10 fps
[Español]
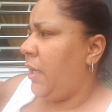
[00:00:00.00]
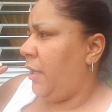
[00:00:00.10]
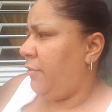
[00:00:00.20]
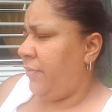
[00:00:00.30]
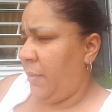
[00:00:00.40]

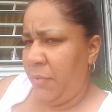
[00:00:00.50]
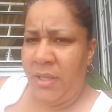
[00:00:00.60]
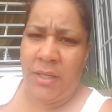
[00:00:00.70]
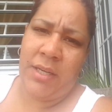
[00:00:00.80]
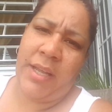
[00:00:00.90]
en
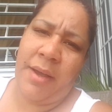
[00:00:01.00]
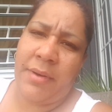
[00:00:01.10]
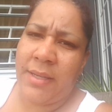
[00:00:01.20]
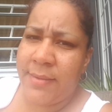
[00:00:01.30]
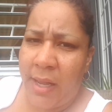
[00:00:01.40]
familia,
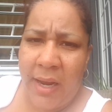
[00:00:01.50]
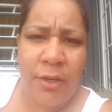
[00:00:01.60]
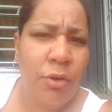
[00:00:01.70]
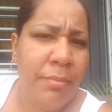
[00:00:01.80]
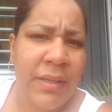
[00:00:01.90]

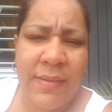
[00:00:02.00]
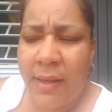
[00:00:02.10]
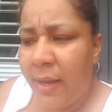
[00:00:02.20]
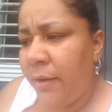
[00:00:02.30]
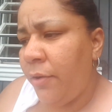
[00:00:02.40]
abrazarnos,
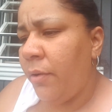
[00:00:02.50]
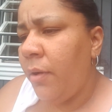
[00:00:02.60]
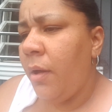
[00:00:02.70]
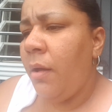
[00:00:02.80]
besarnos,